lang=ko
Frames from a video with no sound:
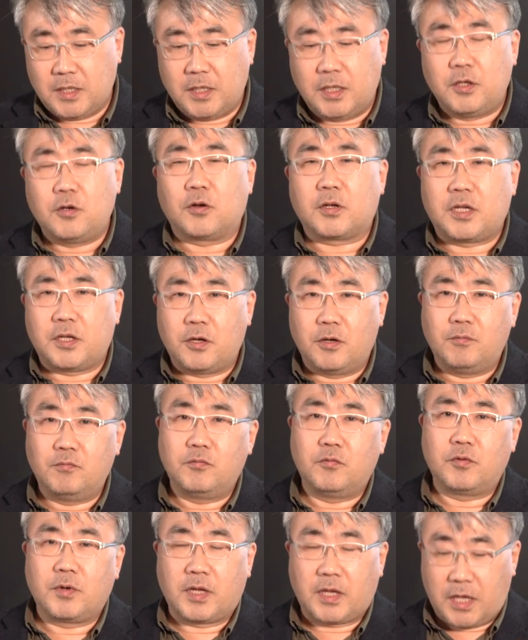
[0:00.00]
이렇게
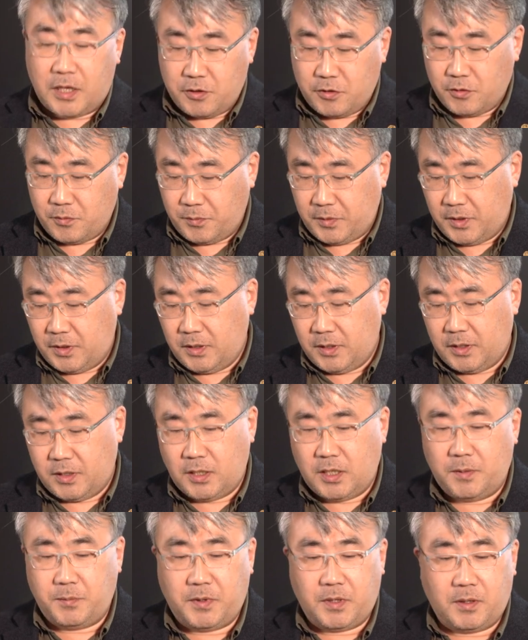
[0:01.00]
현물의 개념이
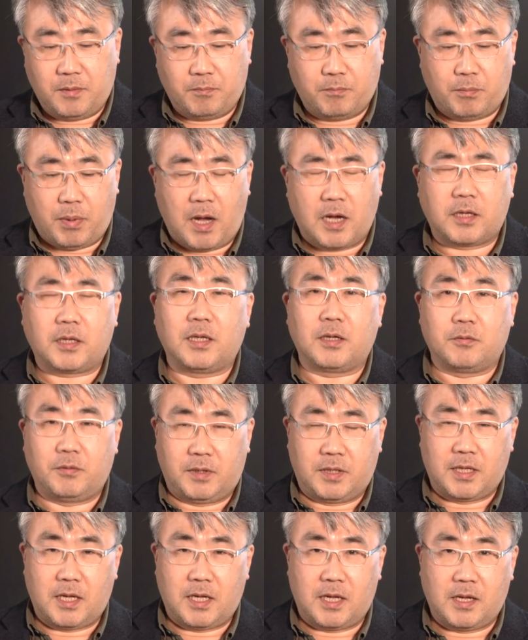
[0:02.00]
이미 바뀌고
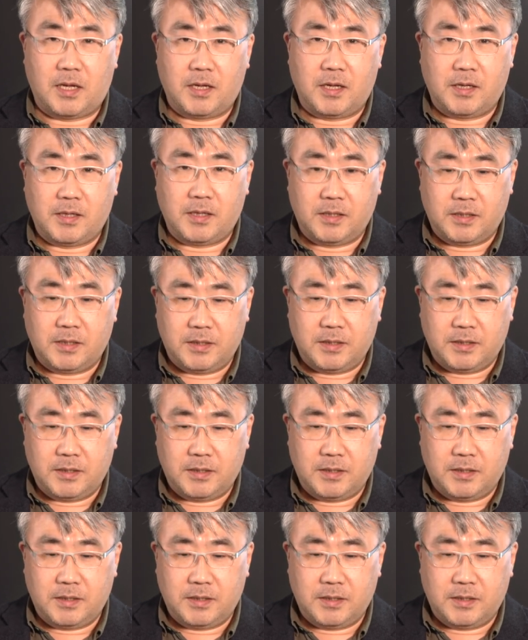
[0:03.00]
있다.